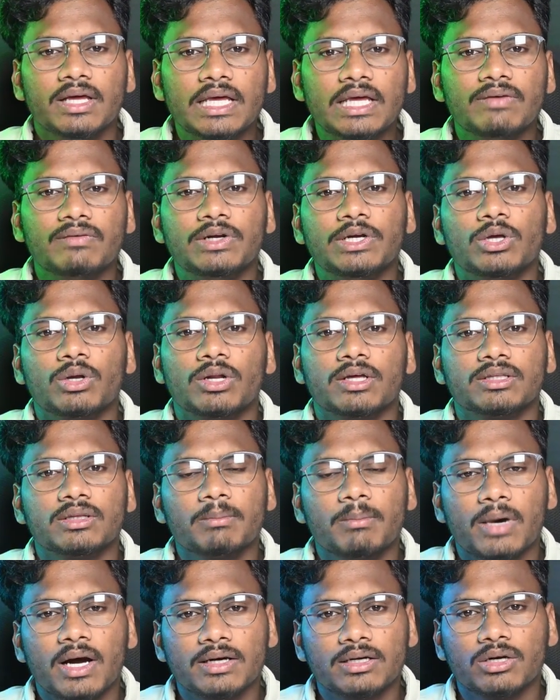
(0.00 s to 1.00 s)
ఈ వీడియోలో అయితే
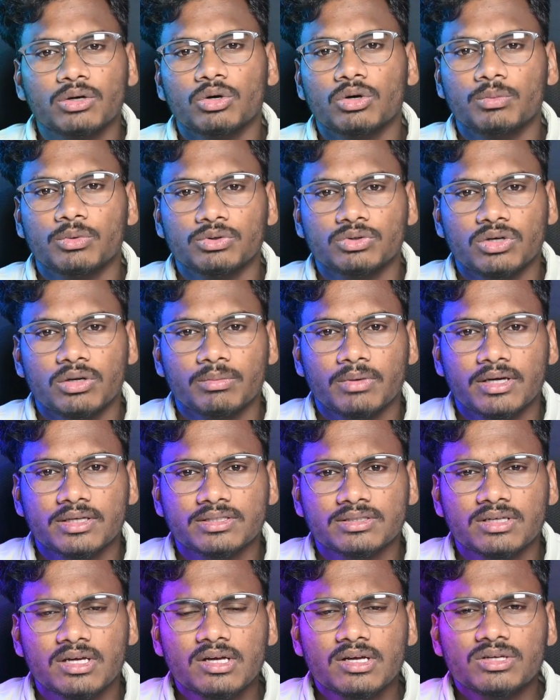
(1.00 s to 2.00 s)
మాట్లాడుకోబోతున్నాం గైస్
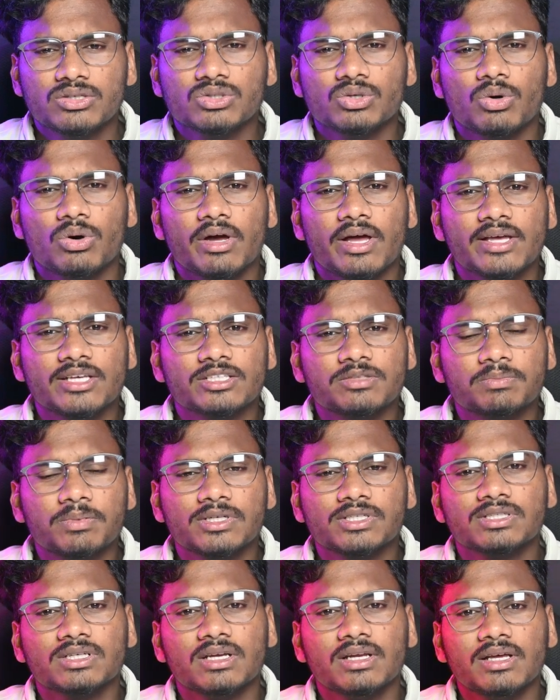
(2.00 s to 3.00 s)
సో
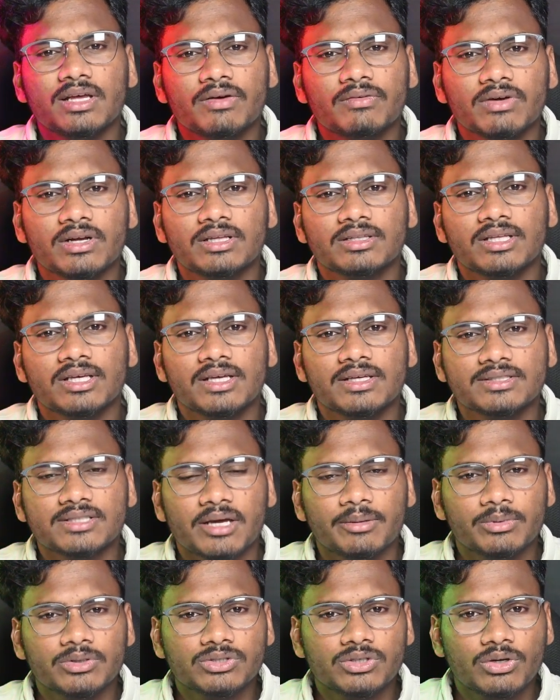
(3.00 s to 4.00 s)
ఎస్పెషల్లీ ఎవరైతే ఈ
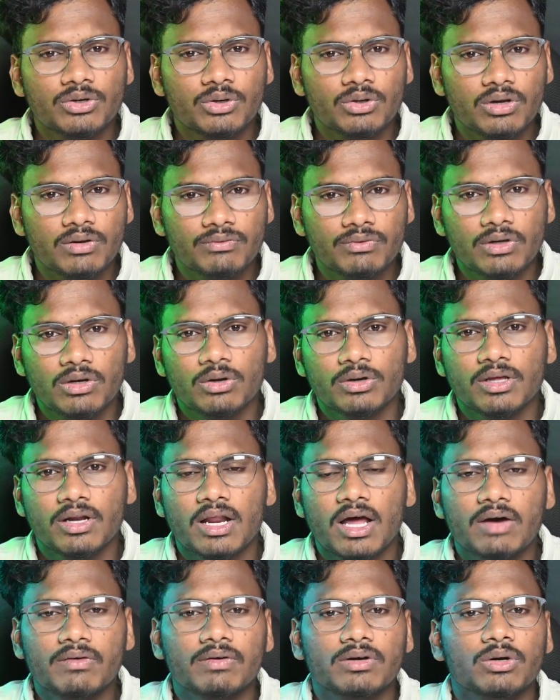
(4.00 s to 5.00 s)
సైబర్ సెక్యూరిటీ ఫీల్డ్లోకి
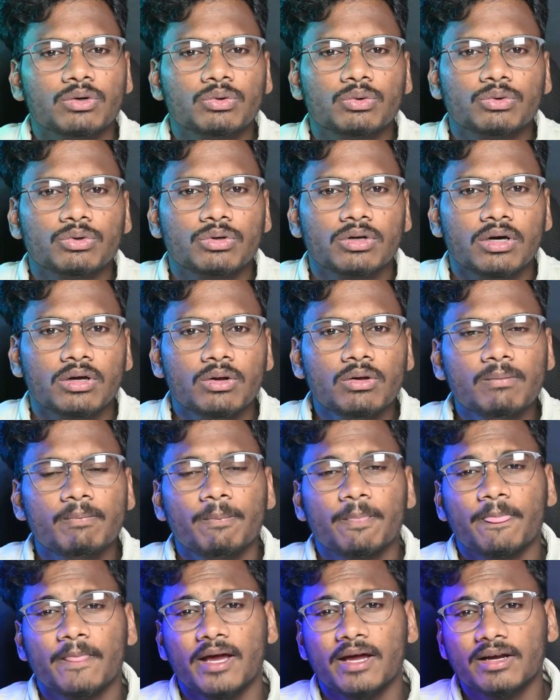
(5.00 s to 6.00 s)
రావాలనుకుంటున్నారో
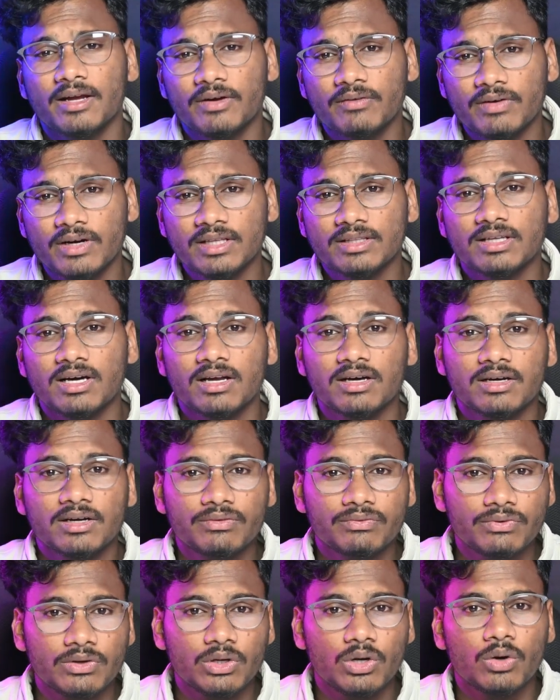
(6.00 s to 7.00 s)
అండ్ ఎవరైతే ఆల్రెడీ
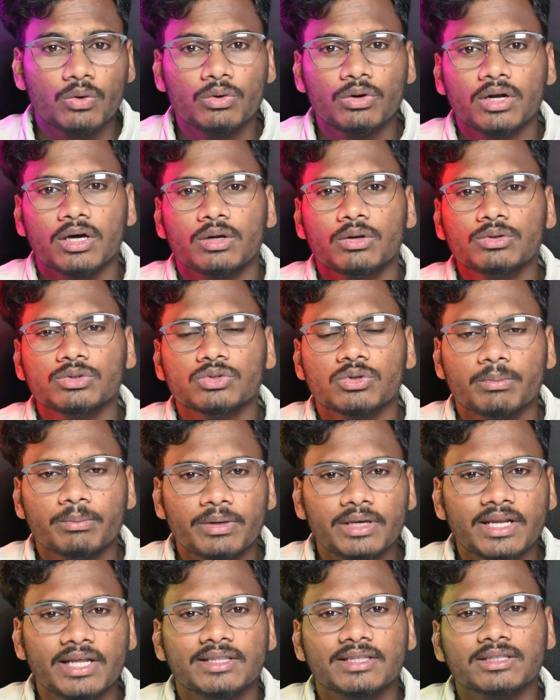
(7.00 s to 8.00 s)
ఫీల్డ్లో ఉన్నారో సో
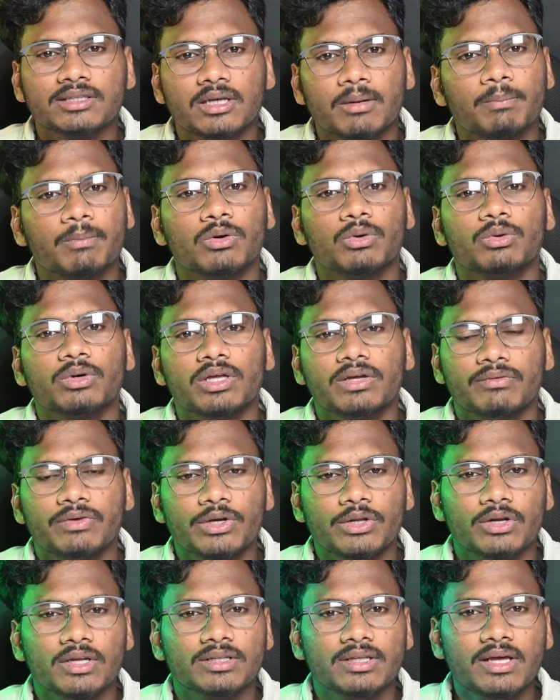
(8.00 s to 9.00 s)
మీరైతే తప్పకుండా ఈ
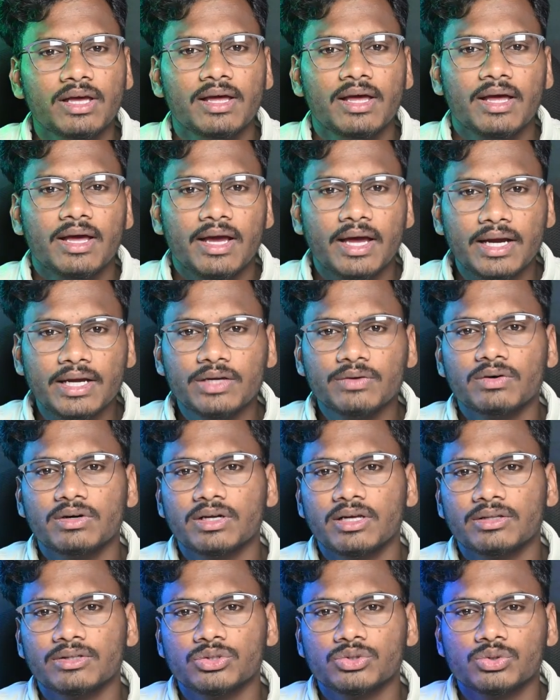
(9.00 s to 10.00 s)
వీడియోని అయితే ఎండ్
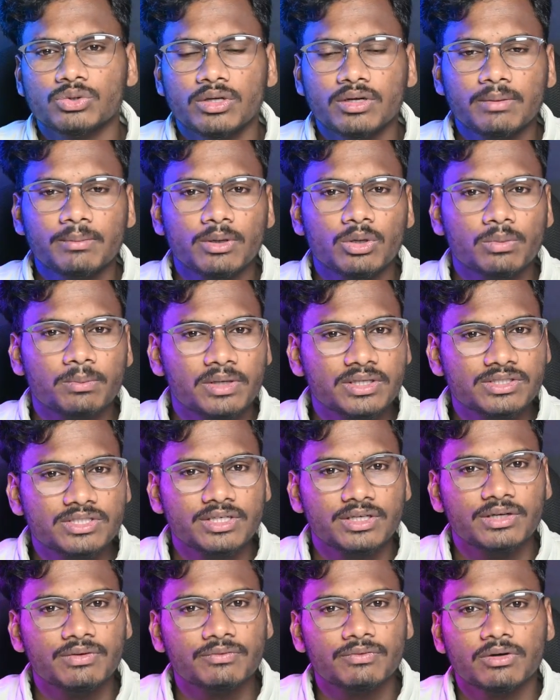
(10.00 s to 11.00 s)
వరకు అయితే చూడండి మీకు మంచి
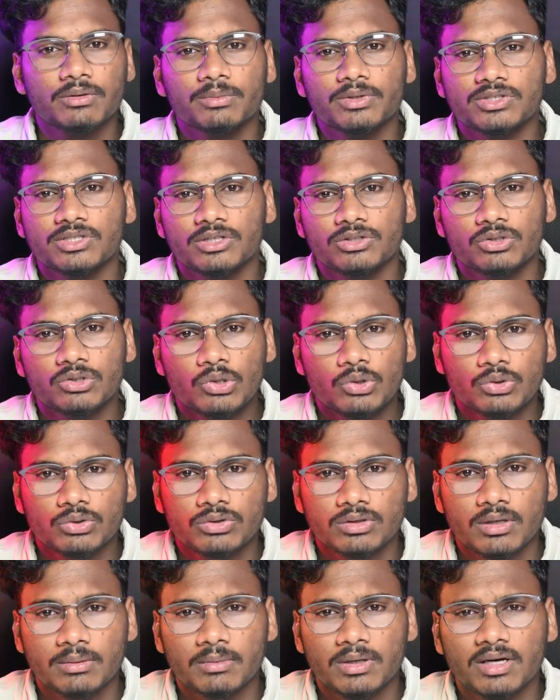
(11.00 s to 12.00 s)
ఇన్ఫర్మేషన్ అయితే
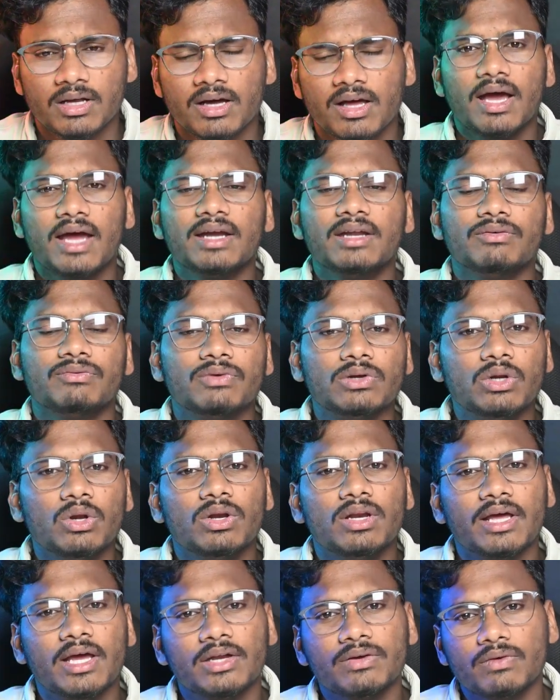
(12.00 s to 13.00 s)
దొరుకుతుంది అనమాట అండ్ ఈ ఫీల్డ్లో
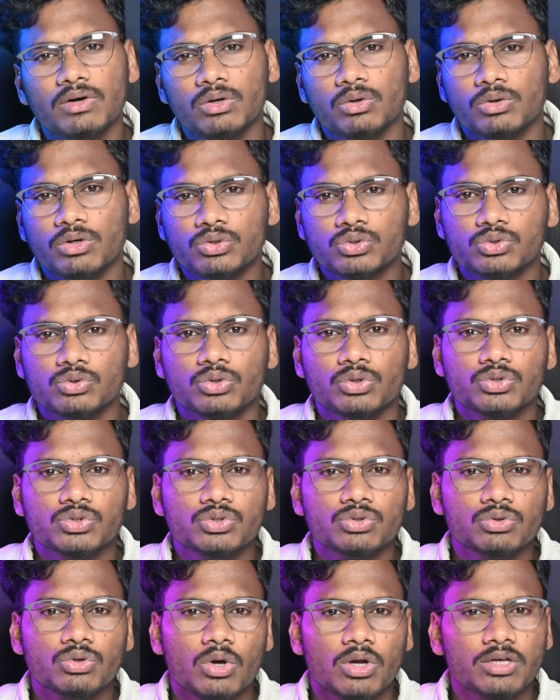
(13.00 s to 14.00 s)
లేని వాళ్ళు కూడా చూడొచ్చు
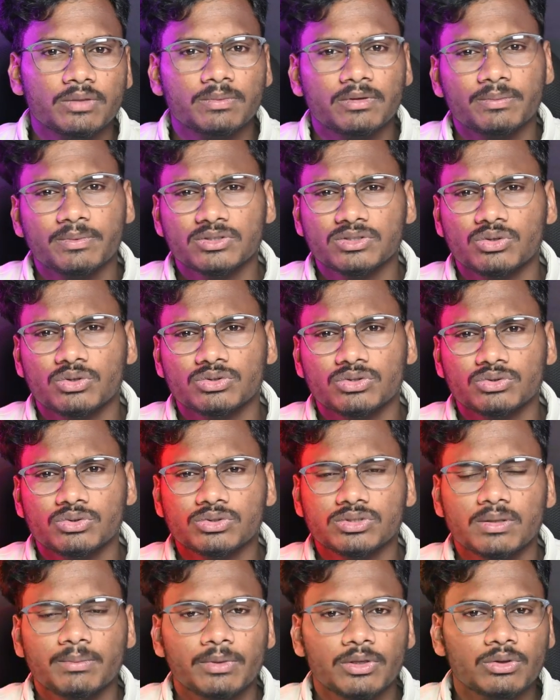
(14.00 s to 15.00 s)
నాలెడ్జ్ పర్పస్ కోసం
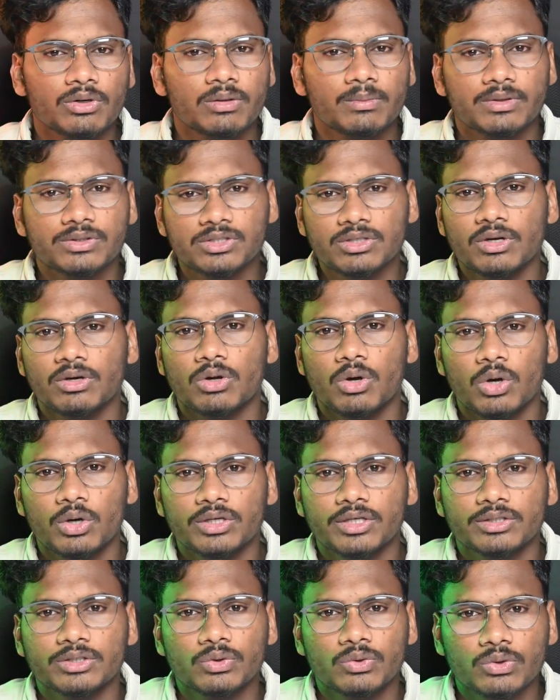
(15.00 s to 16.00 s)
చూస్తే మీకు కూడా మంచి
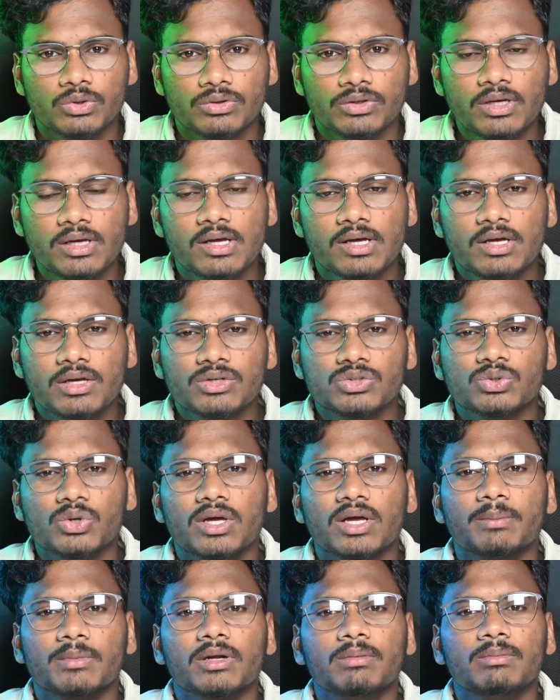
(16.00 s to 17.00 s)
నాలెడ్జ్ అయితే ఉంటుంది సో
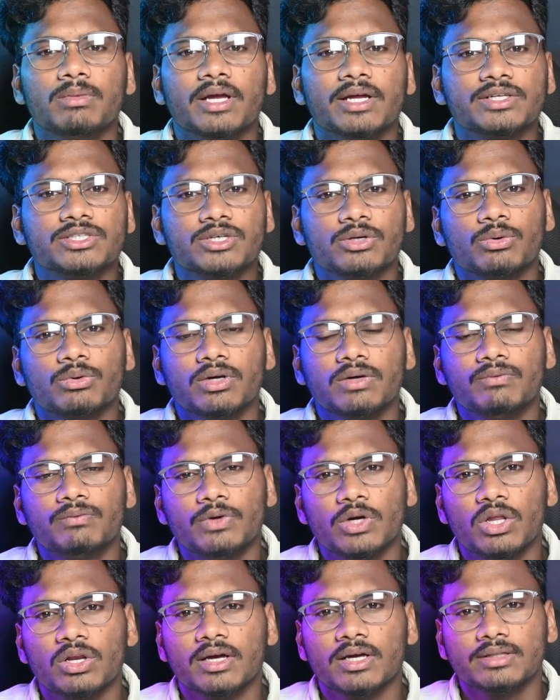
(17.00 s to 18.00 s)
ఇక మనం లేట్ చేయకుండా
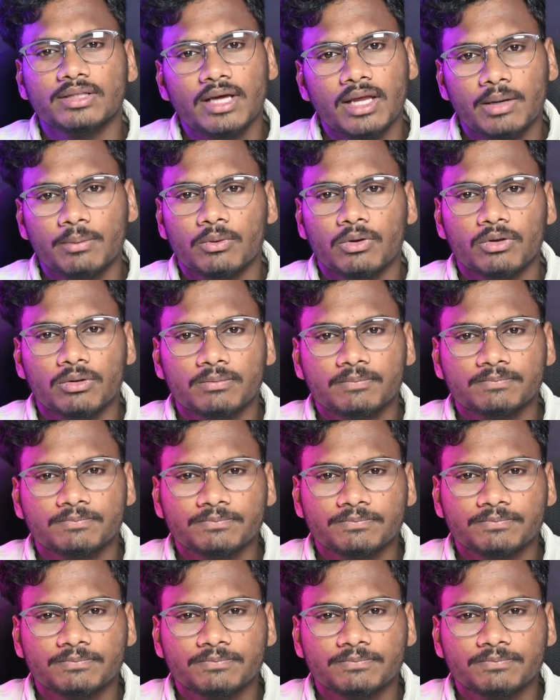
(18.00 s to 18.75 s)
వీడియోకి అయితే వెళ్ళిపోదాం